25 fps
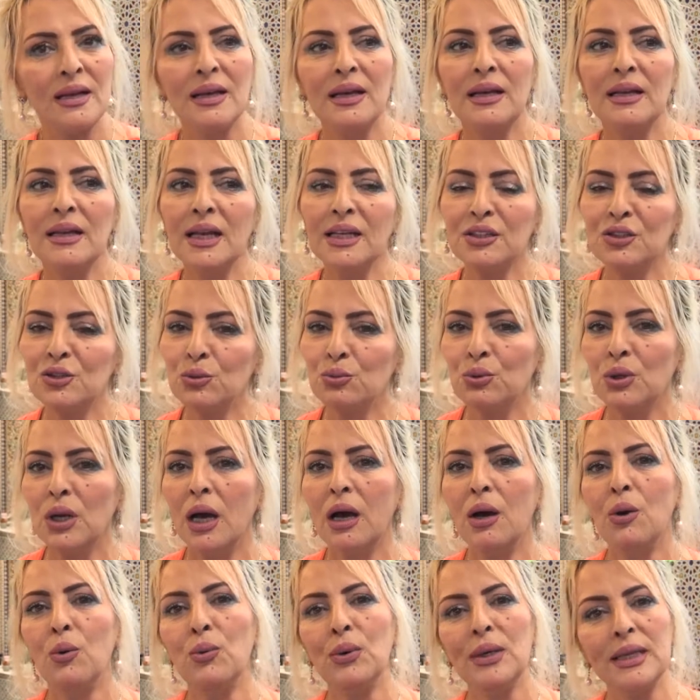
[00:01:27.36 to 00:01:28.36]
لا
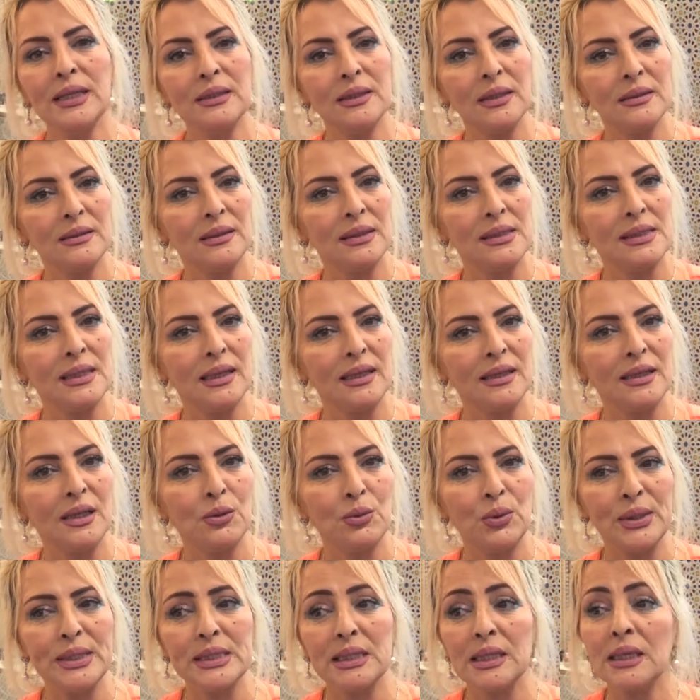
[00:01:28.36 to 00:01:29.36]
الدوله ولا ضد السيد
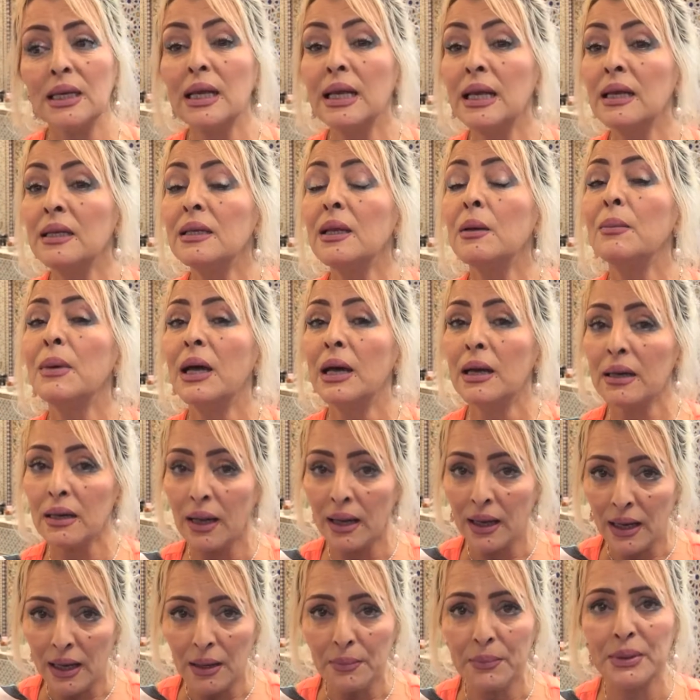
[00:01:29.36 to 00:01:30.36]
الوزير حنا مع
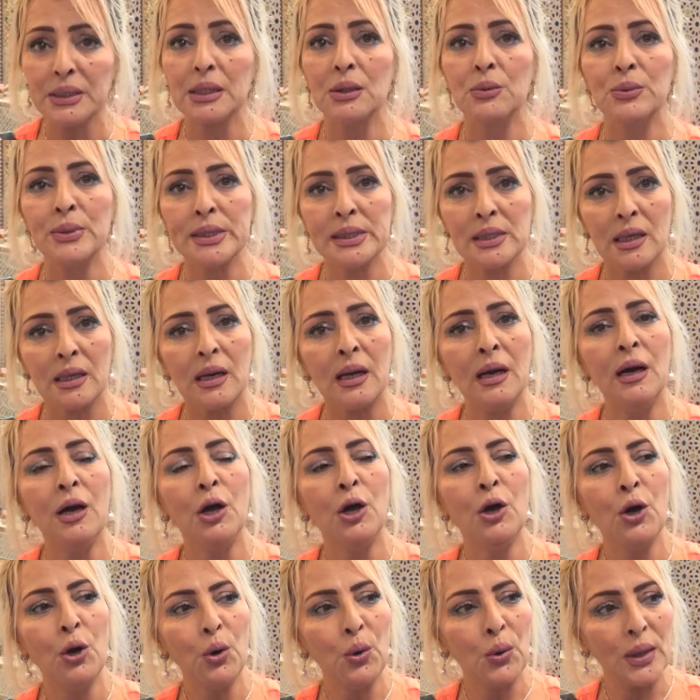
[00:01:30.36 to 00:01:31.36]
الرقابه الوزاره
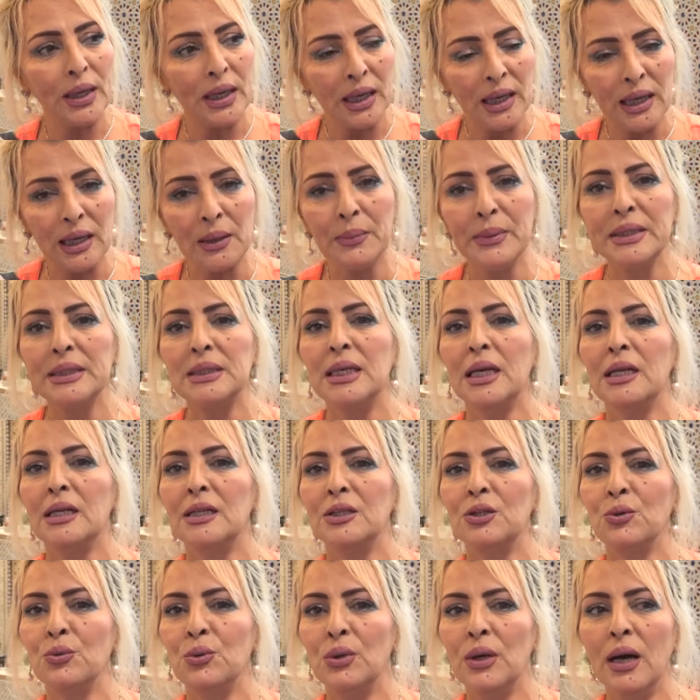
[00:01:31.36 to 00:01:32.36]
والرقابه ديال
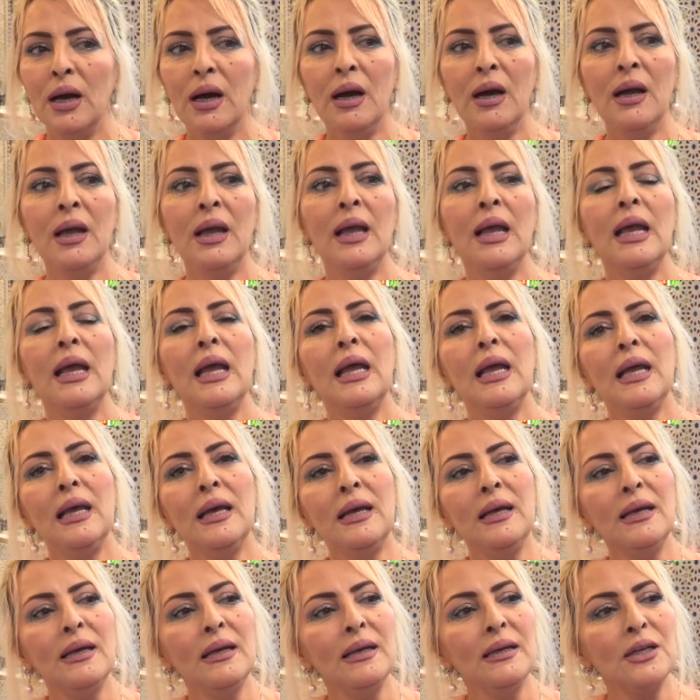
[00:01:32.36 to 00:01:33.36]
الدوله
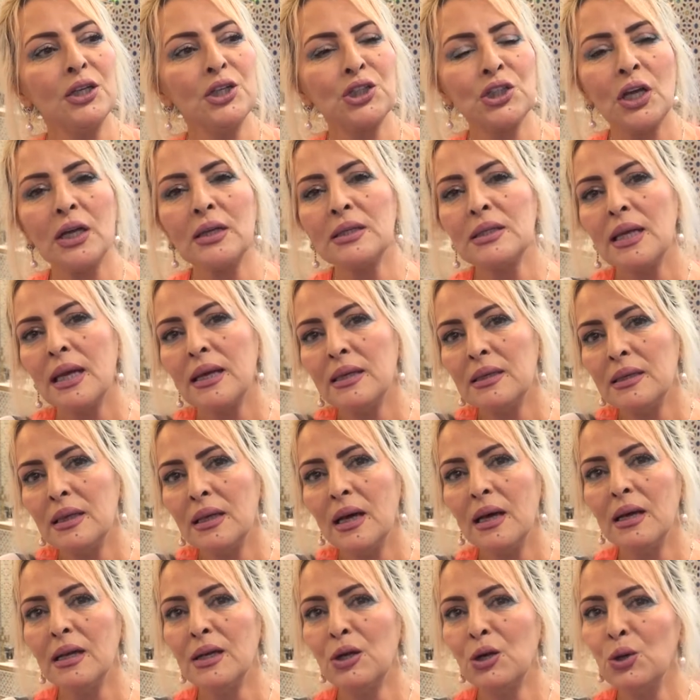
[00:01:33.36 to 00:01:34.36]
شرط ان
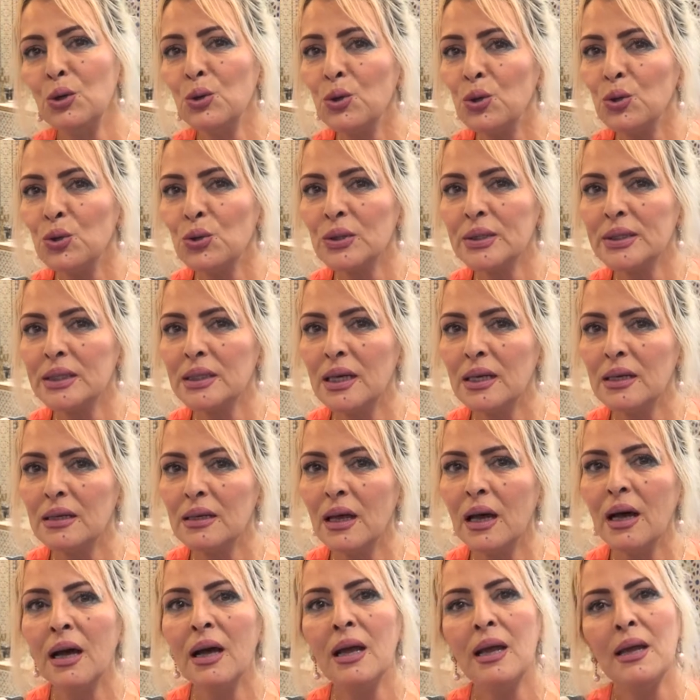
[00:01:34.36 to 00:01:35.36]
الحقوق
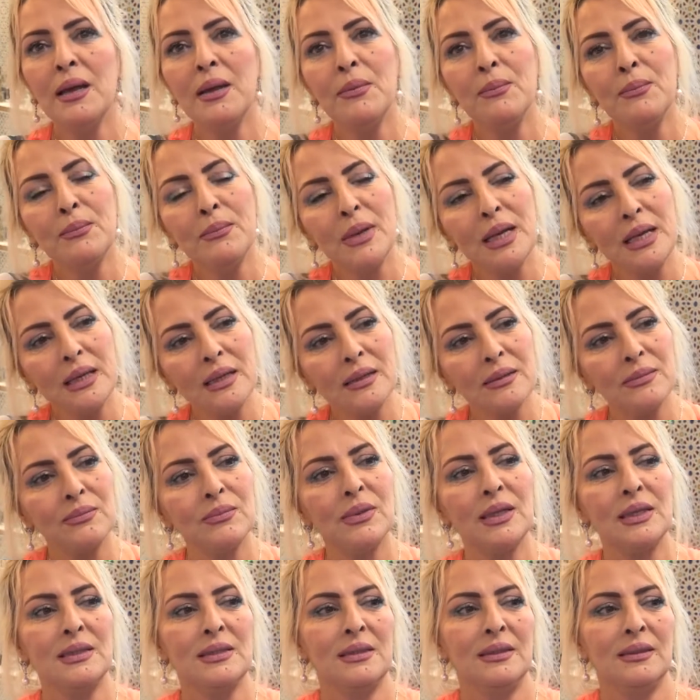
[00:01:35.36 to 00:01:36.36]
ديالنا ما
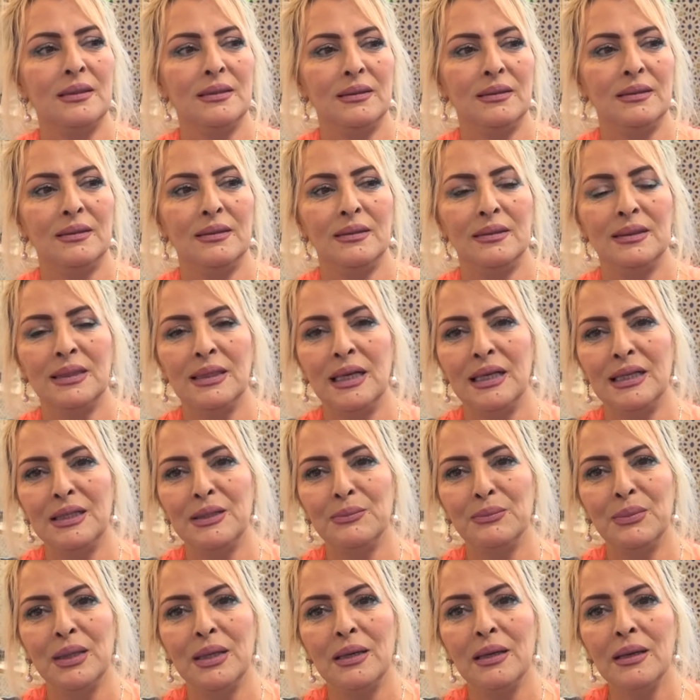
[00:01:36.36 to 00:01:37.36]
ما
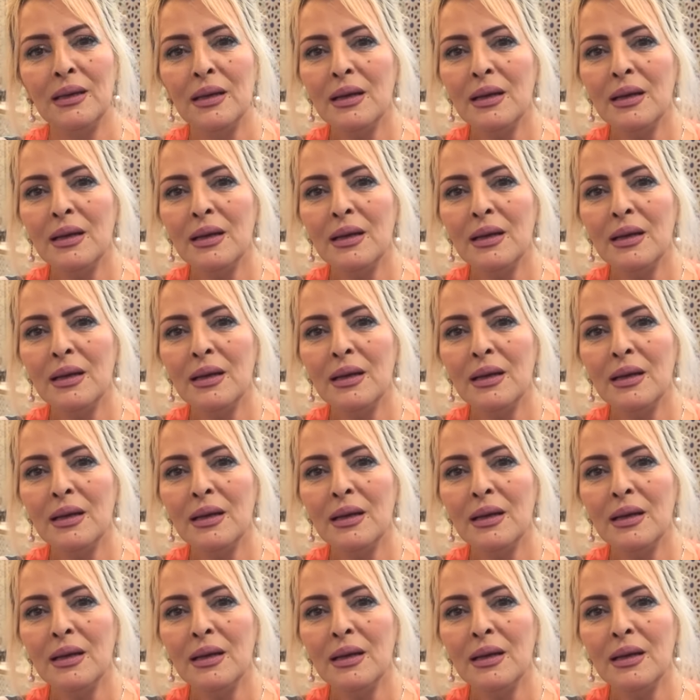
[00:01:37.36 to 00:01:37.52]
يعني ما